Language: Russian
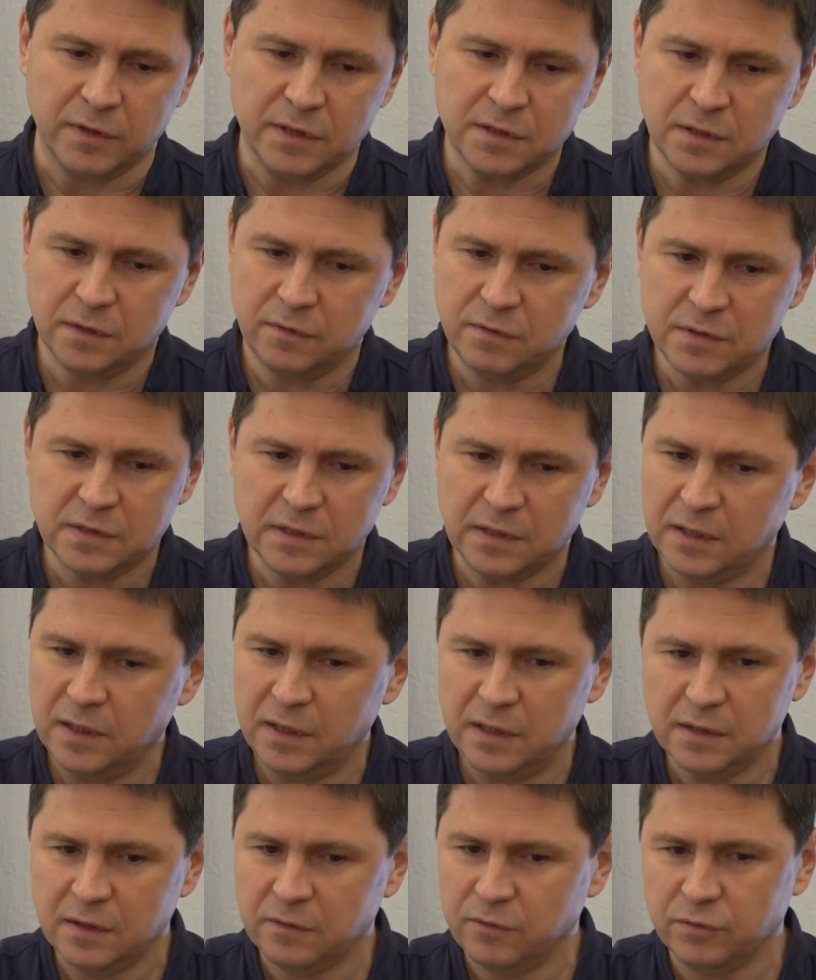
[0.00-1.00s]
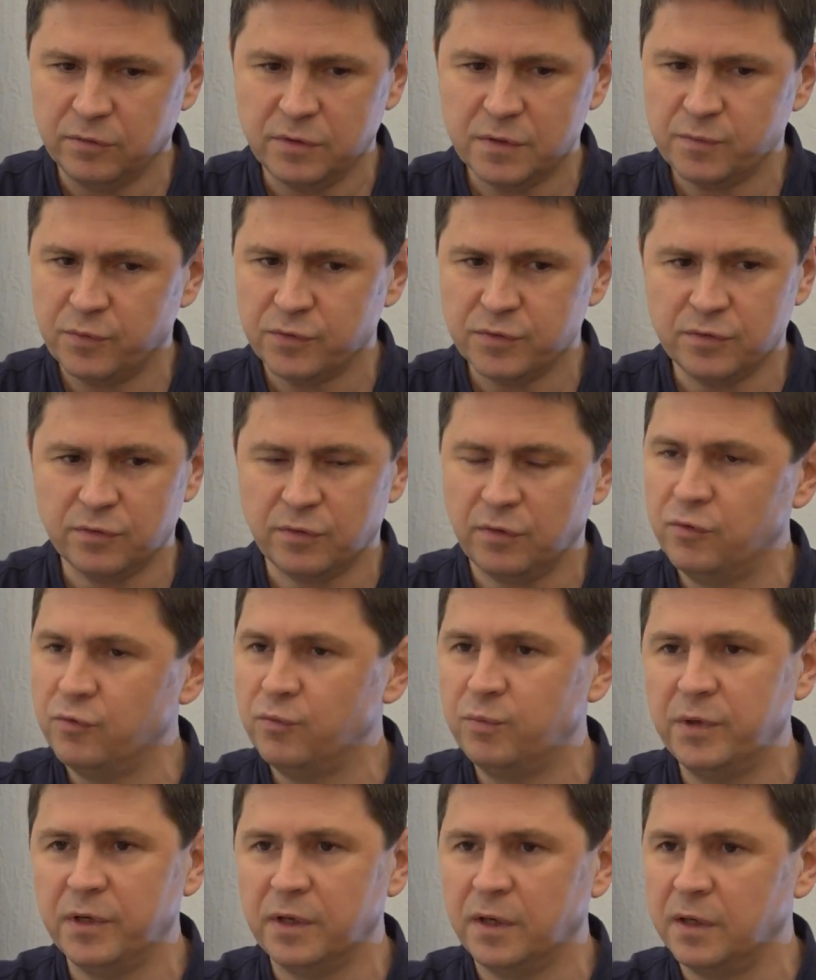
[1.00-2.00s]
И, соответственно, для этого он использует используют
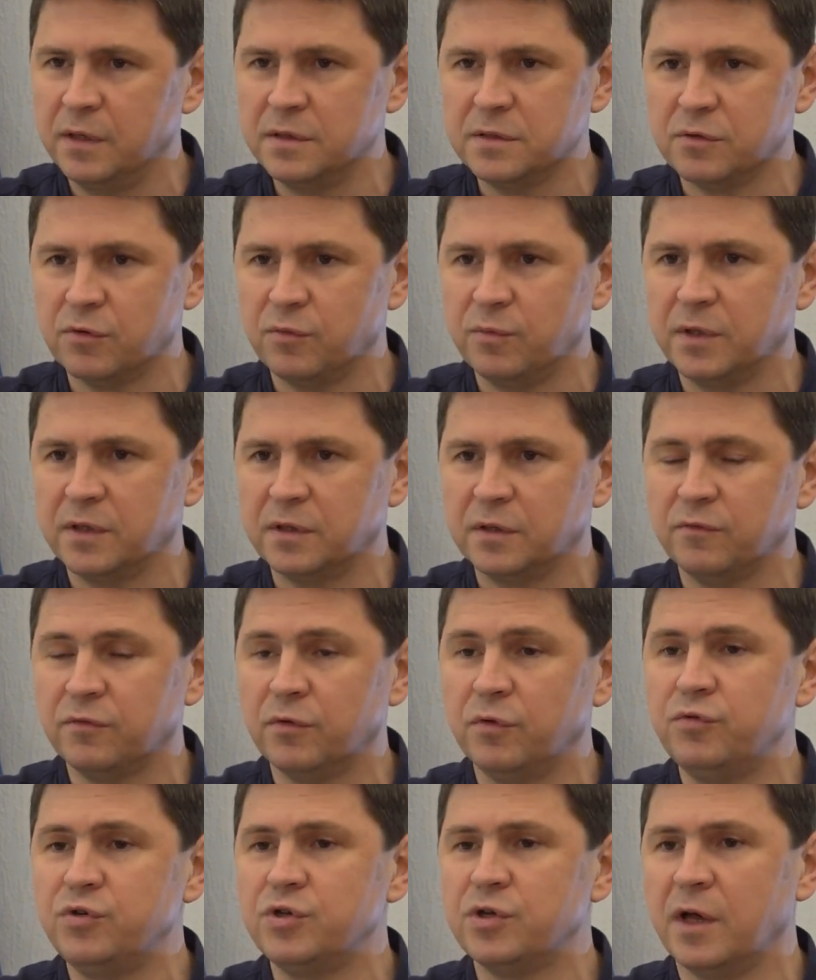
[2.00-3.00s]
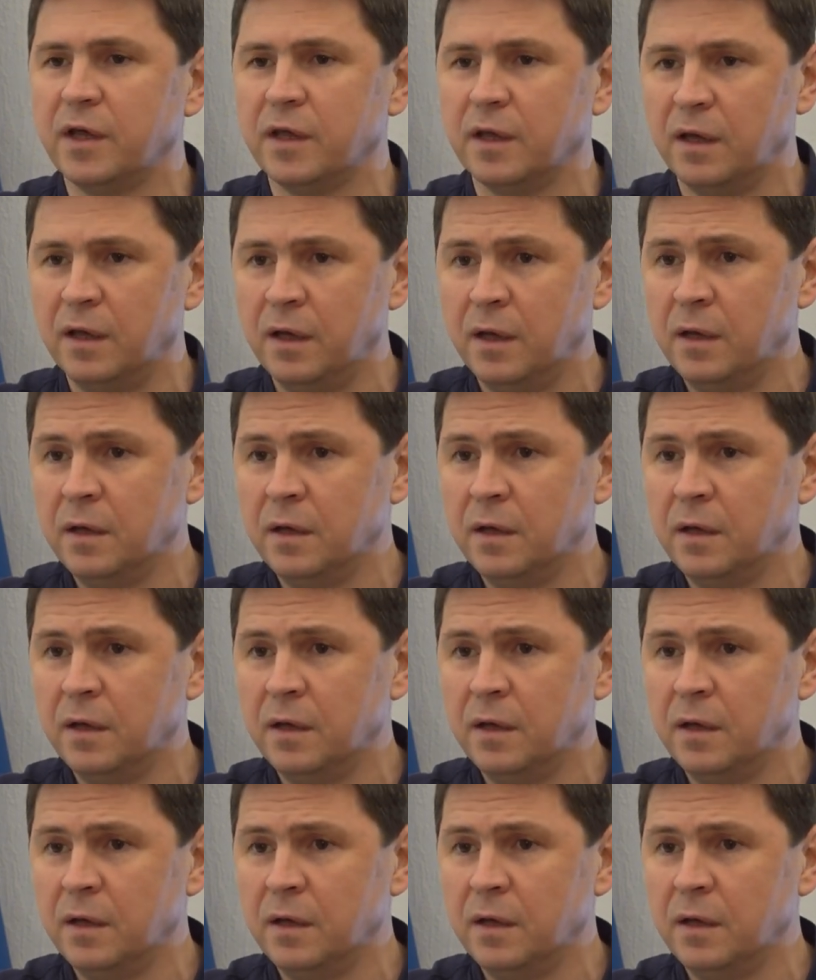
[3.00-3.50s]
любые инструменты, включая